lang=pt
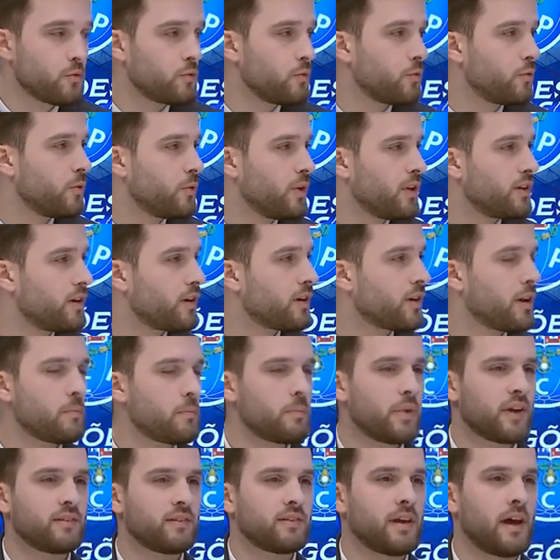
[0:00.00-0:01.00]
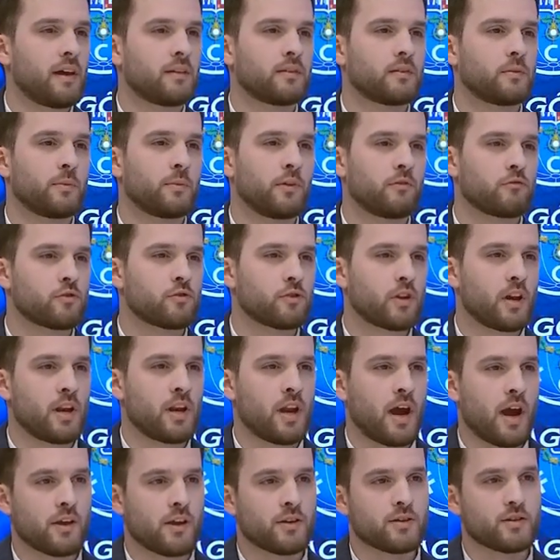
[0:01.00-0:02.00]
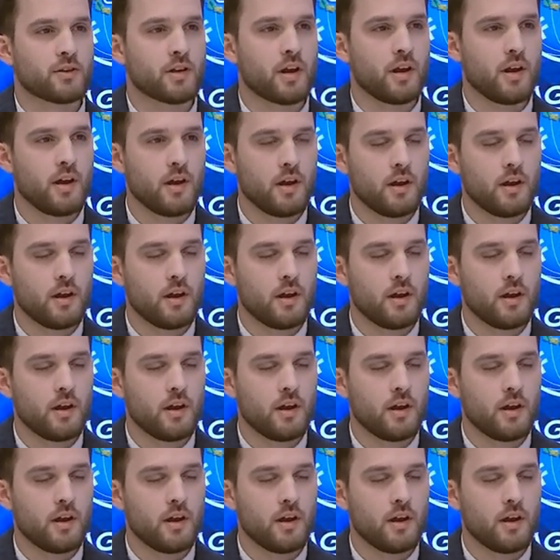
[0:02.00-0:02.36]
no Twitter, quem passasse pelos canais